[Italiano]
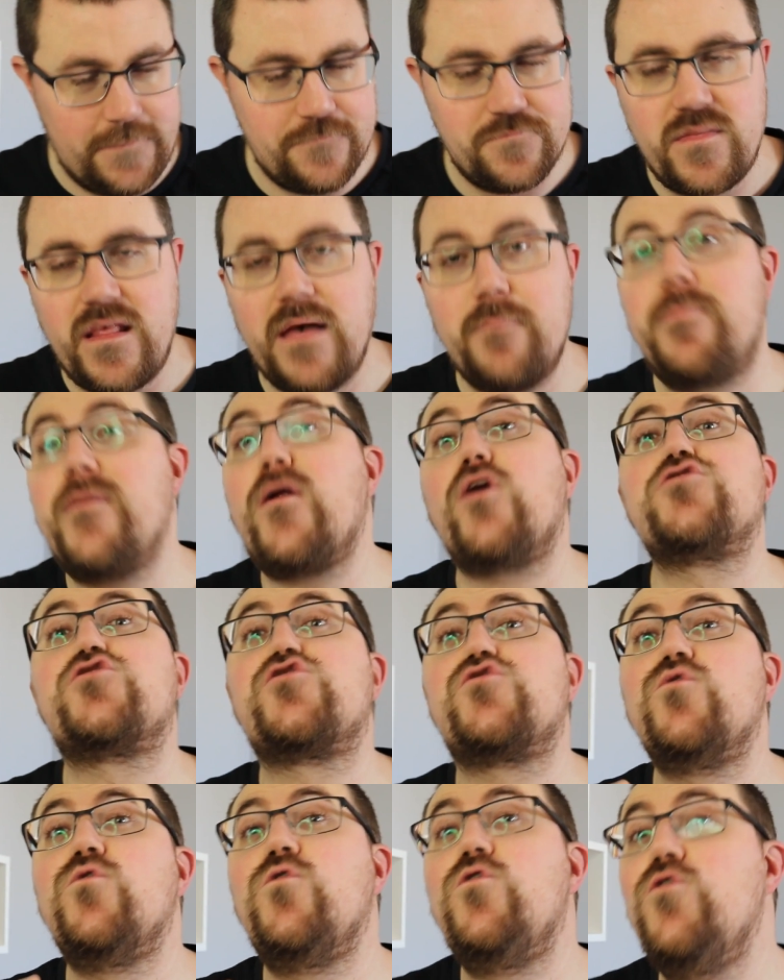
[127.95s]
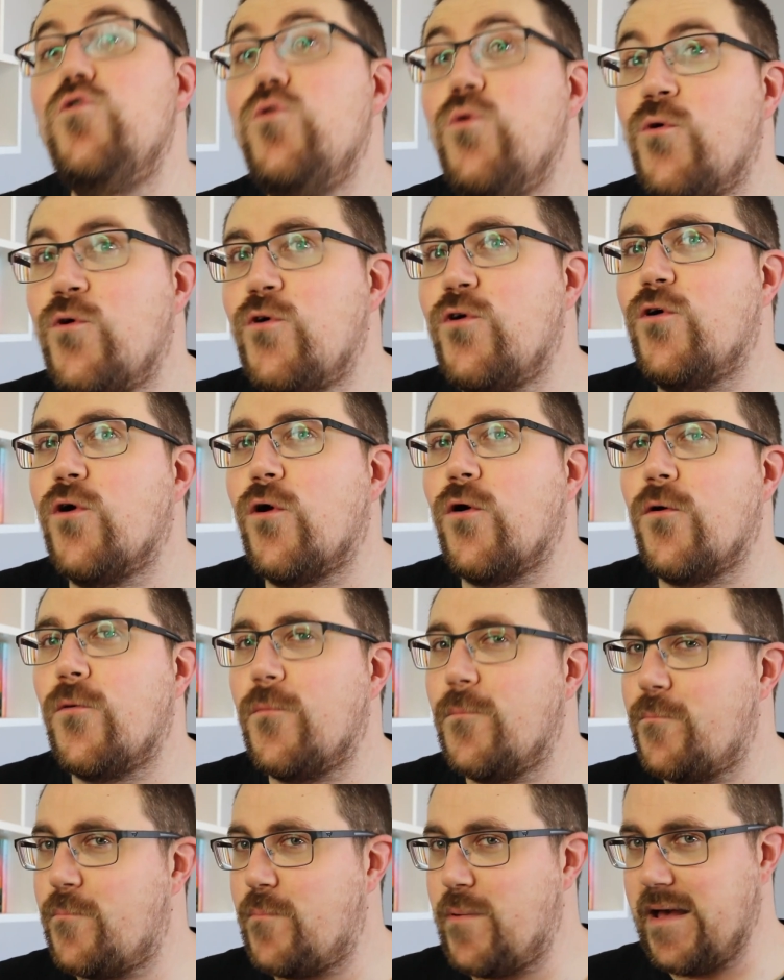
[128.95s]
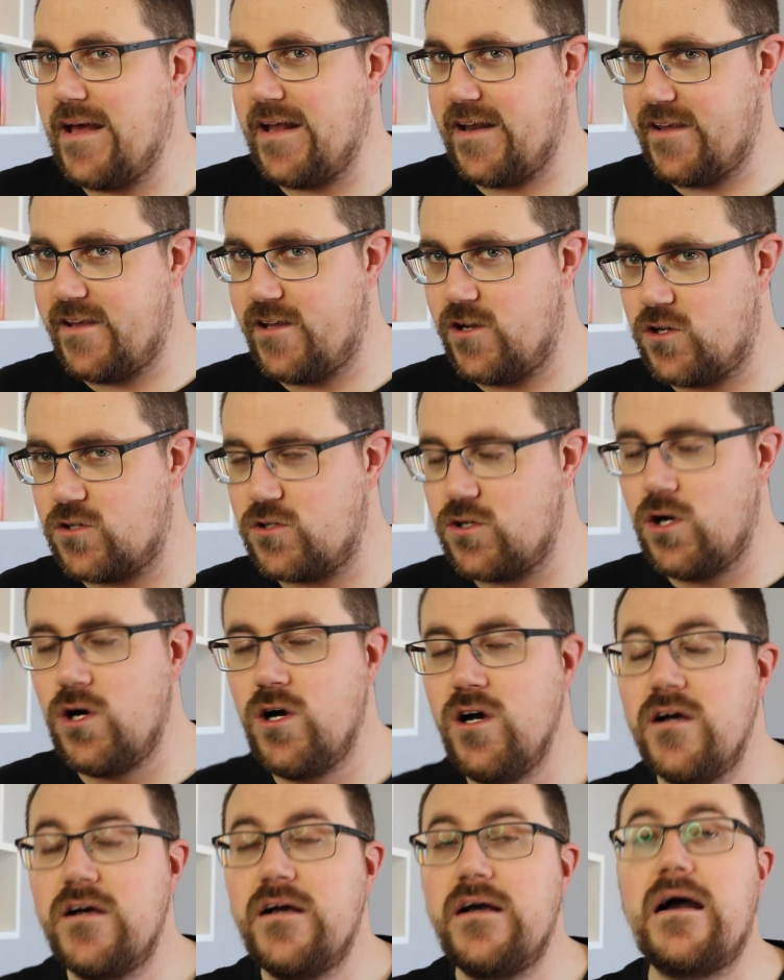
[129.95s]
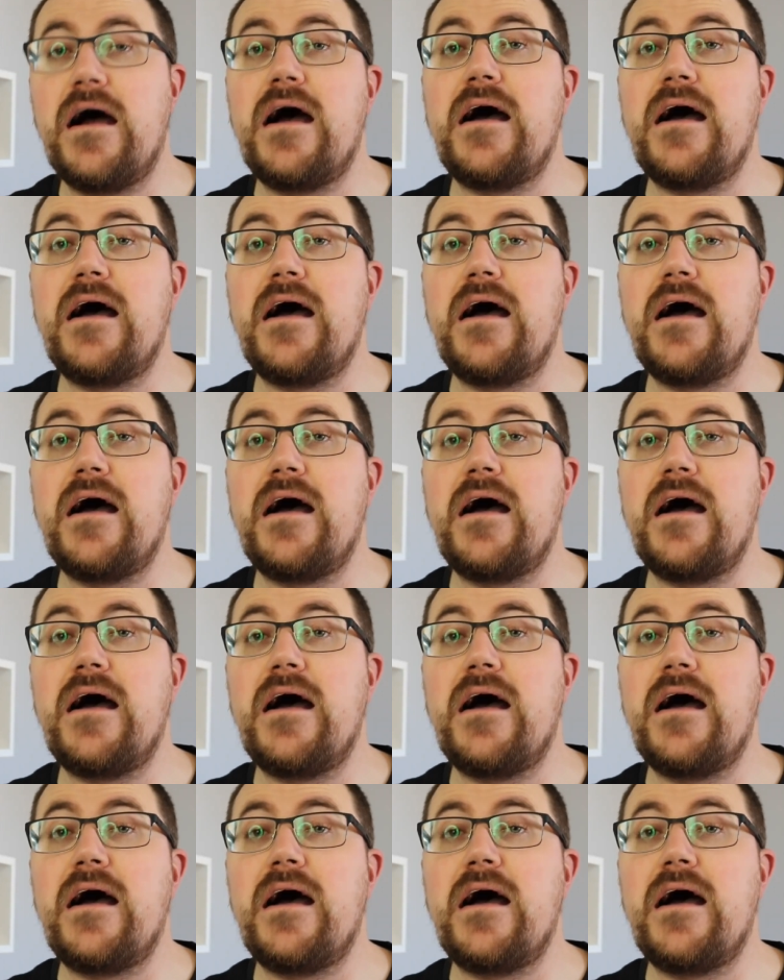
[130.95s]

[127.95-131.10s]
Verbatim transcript: però sul lungo periodo